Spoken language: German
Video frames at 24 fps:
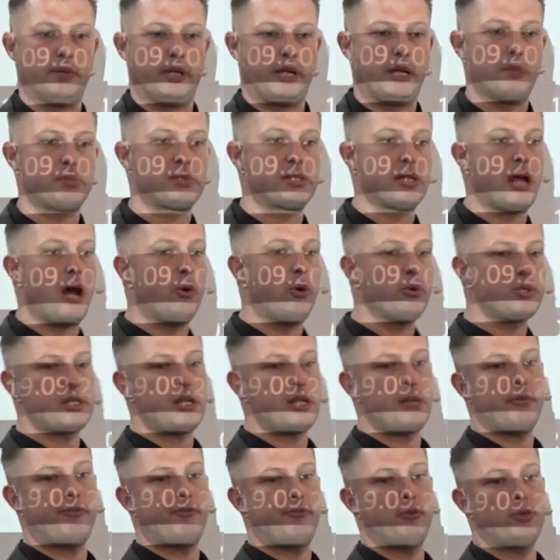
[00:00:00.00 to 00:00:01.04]
Da gibt es eine
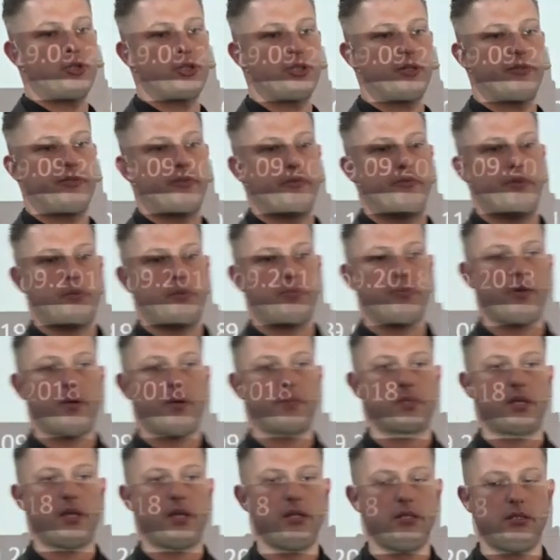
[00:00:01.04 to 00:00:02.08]
Ausnahmevorschrift im
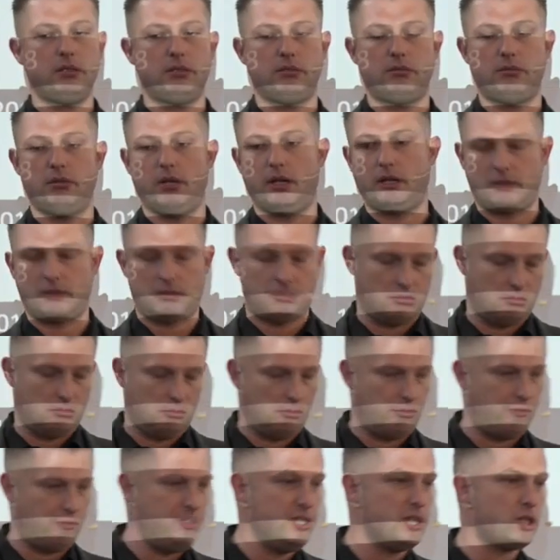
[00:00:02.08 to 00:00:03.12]
Wettbewerbsrecht, die hat
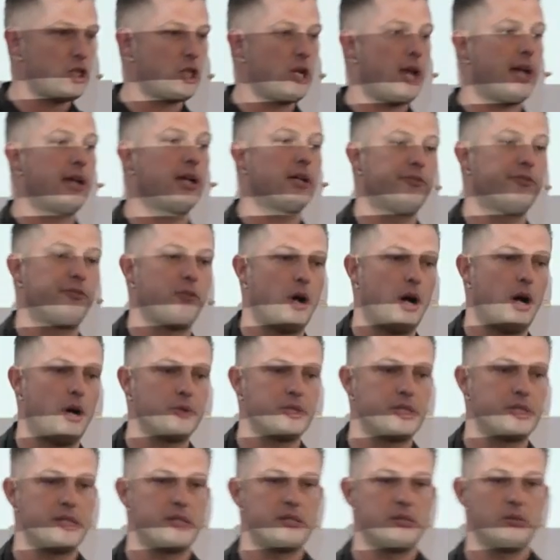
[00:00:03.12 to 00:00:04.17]
vier schlanke
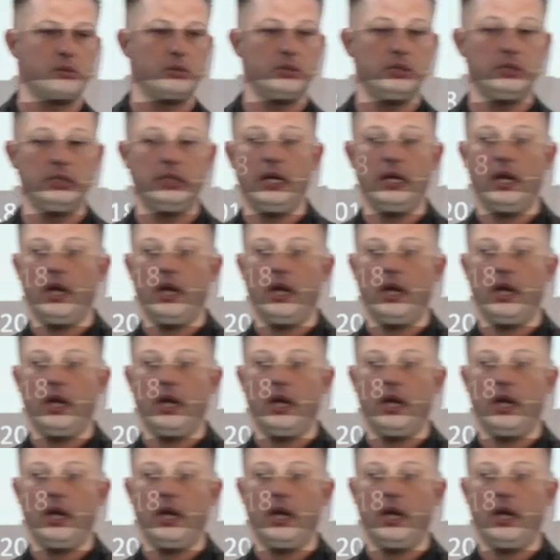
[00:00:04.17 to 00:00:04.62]
Voraussetzungen.